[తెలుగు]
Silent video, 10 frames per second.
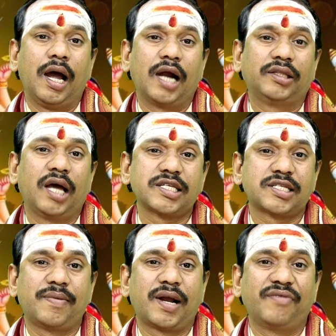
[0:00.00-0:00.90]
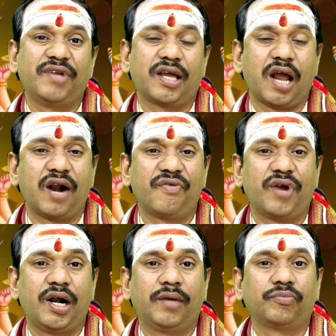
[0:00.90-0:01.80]
అర్ధాస్తమ రవి కారణం
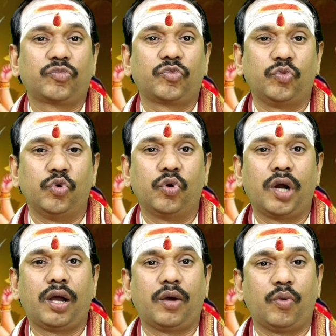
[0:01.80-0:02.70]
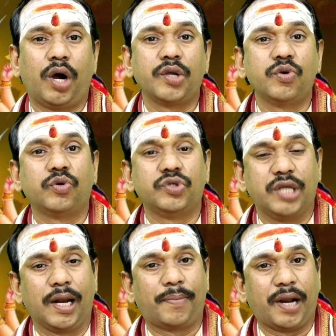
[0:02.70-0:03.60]
వలన దూర వాయు
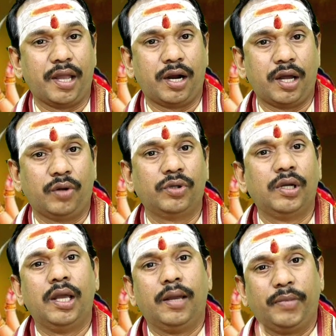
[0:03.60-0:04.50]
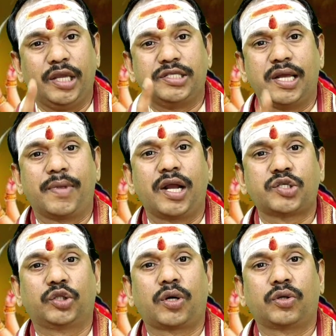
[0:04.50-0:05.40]
జల ప్రయాణాలు మీ జన్మ
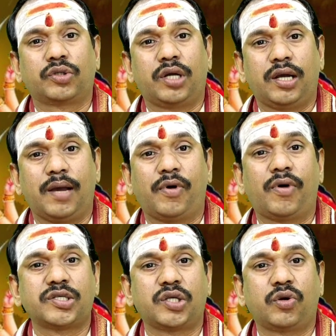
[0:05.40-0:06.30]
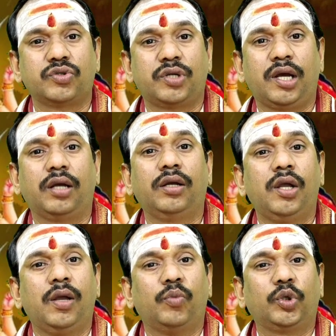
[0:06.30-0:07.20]
నక్షత్రం రోజున అమావాస్య రోజున
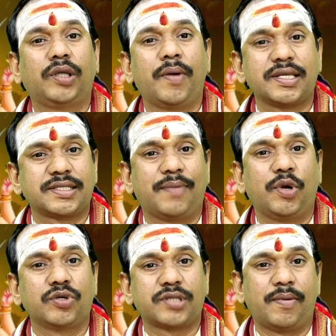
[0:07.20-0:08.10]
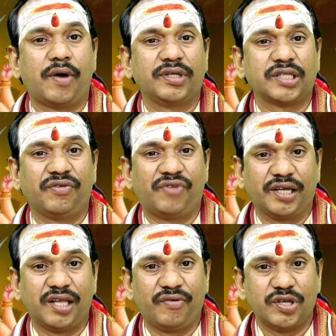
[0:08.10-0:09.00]
ముఖ్యమైన సభలు సమావేశాలు
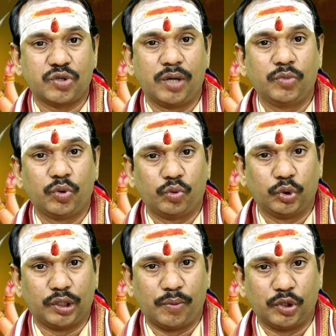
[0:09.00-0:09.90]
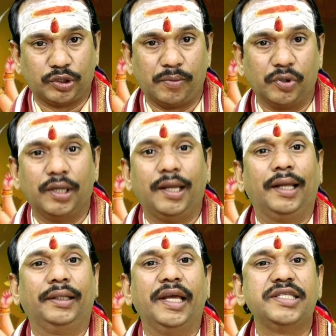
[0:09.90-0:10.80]
వాయిదా వేసుకోవడం ఉత్తమోత్తమం
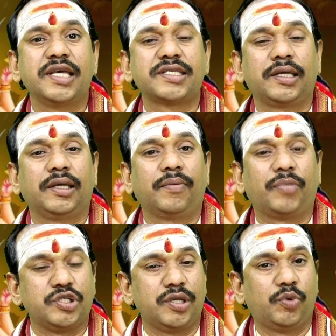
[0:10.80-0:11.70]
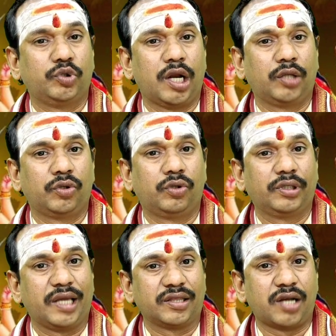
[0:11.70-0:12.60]
దయచేసి పంచభూతాలతో
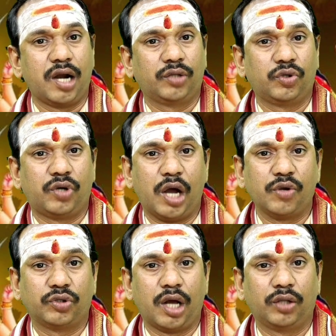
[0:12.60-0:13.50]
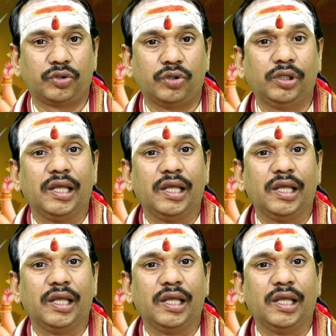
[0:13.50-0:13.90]
యంత్రాలతో ఆయుధాలతో